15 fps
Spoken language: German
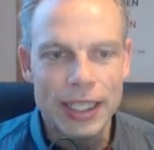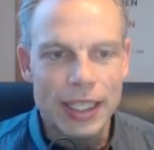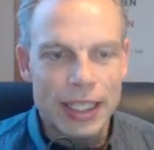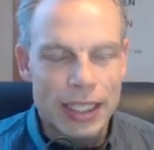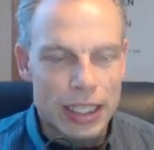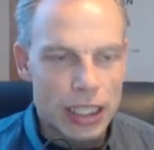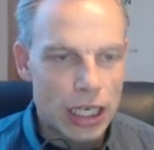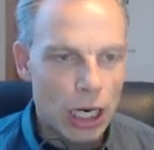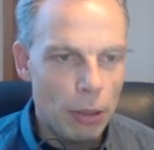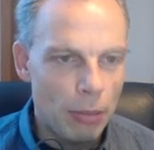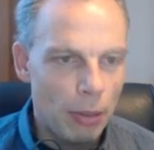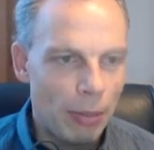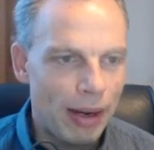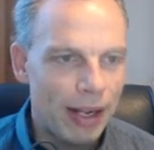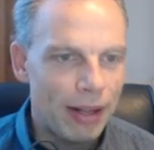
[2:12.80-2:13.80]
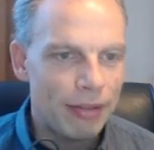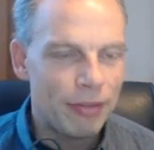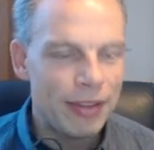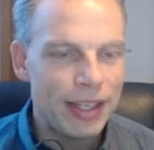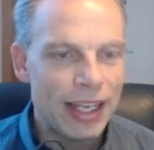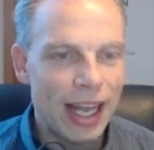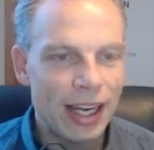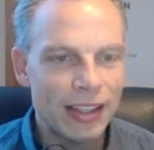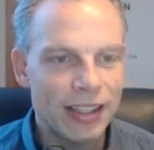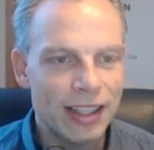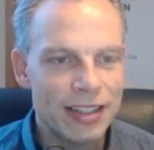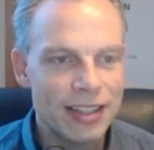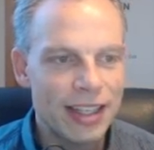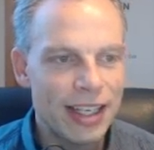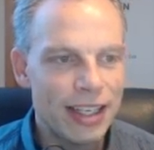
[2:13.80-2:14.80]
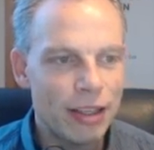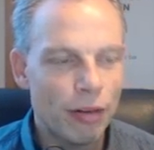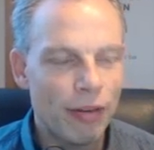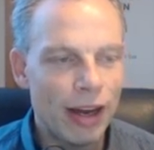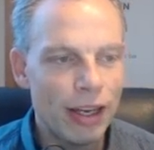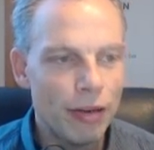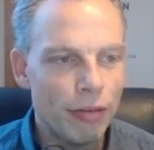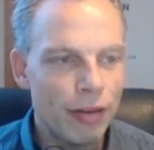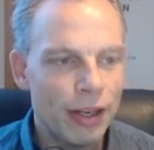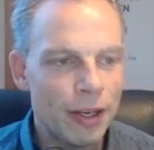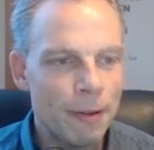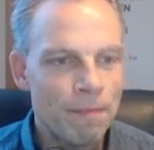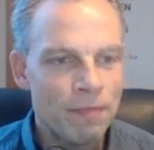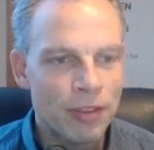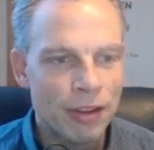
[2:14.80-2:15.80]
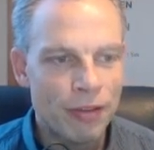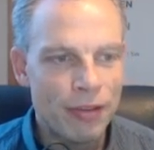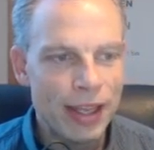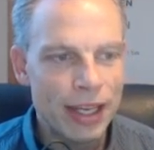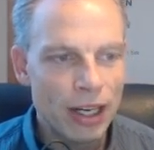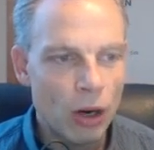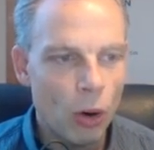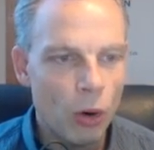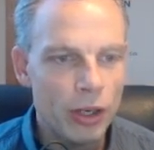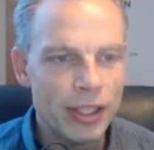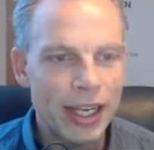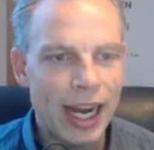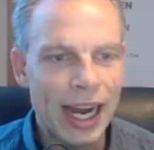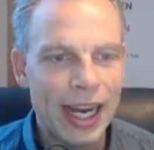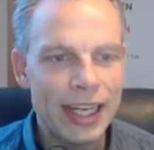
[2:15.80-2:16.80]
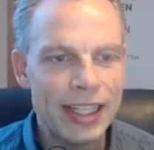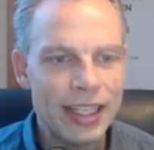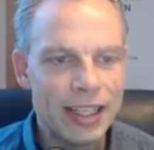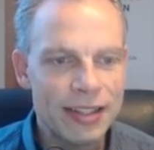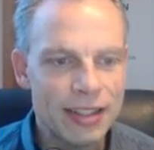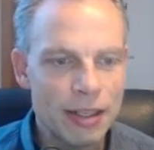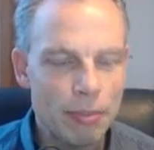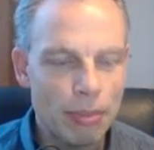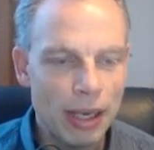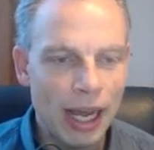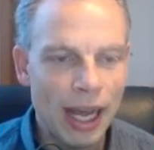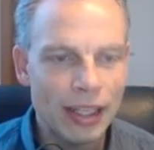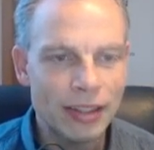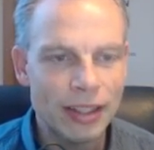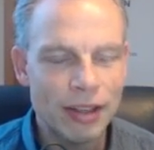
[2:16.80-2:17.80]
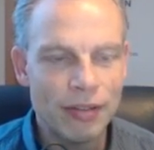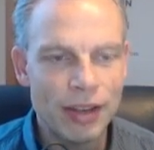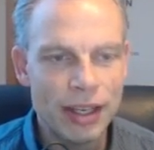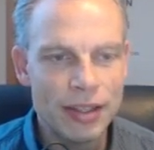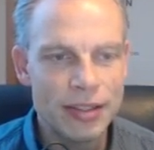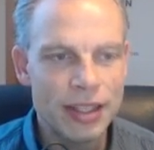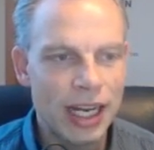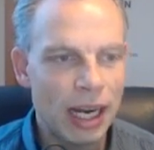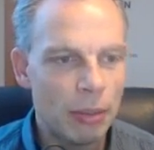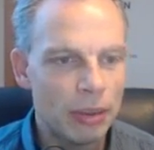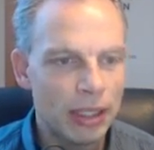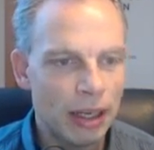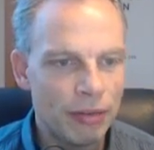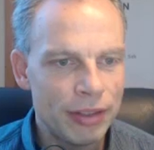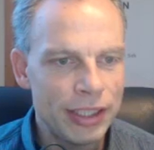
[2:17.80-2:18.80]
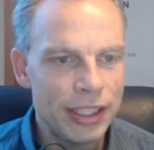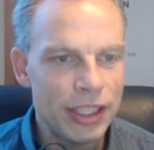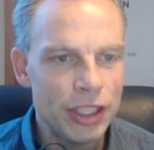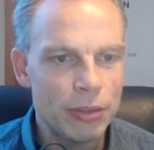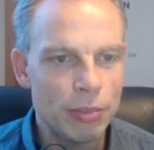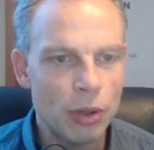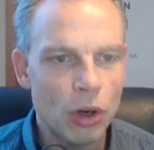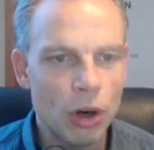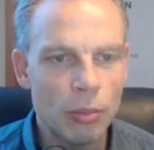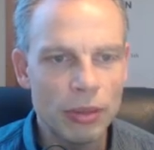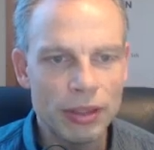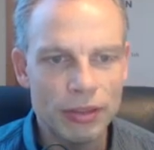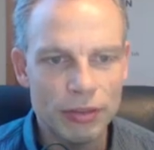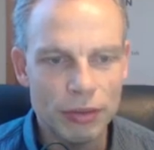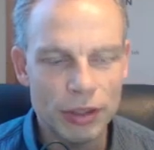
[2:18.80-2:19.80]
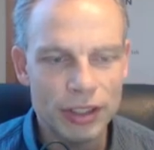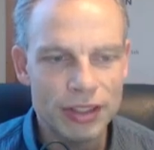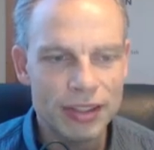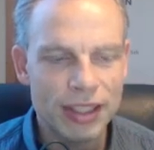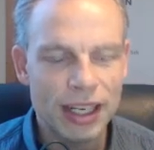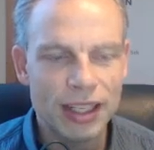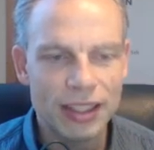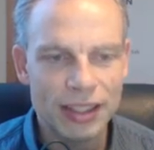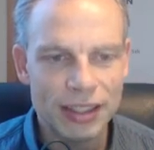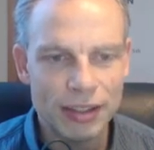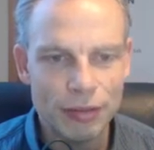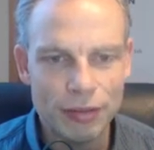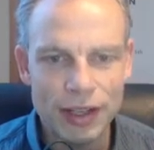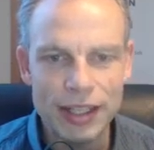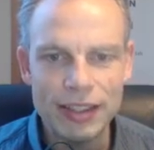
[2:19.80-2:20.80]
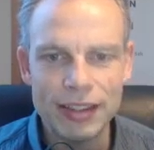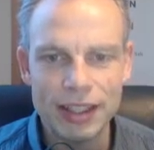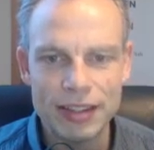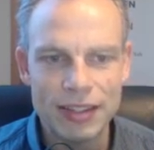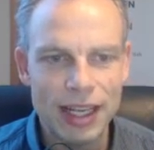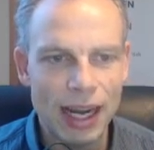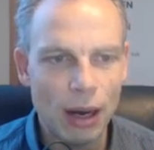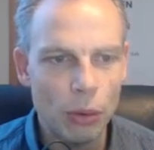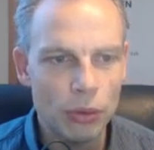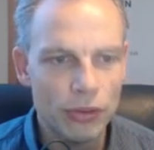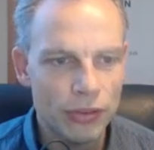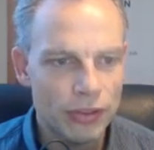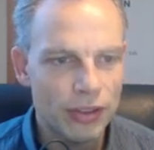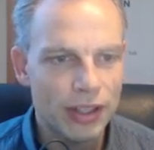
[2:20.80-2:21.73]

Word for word: Schauen wir mal, wie lang das geht. Auf alle Fälle wäre heute einiges geplant gewesen, aber da wir die nicht bekommen, würde ich sagen, fällt das aus.